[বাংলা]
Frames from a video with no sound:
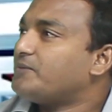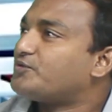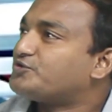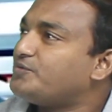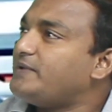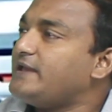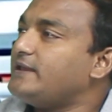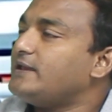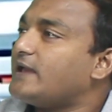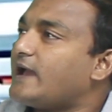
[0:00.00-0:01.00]
প্রথমেই
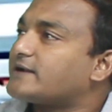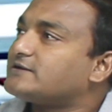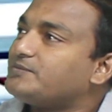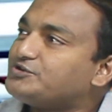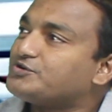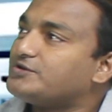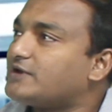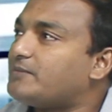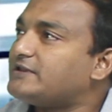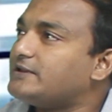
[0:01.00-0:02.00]
একটা বিষয় তো
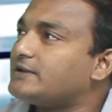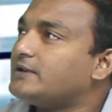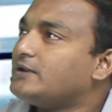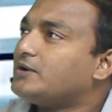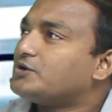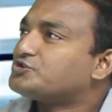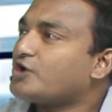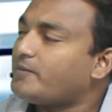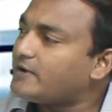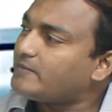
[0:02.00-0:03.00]
আমাদের
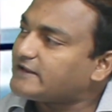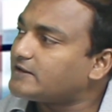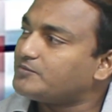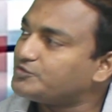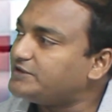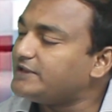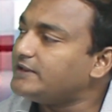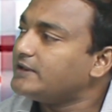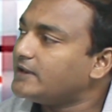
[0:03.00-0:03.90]
সবার মাথার মধ্যেই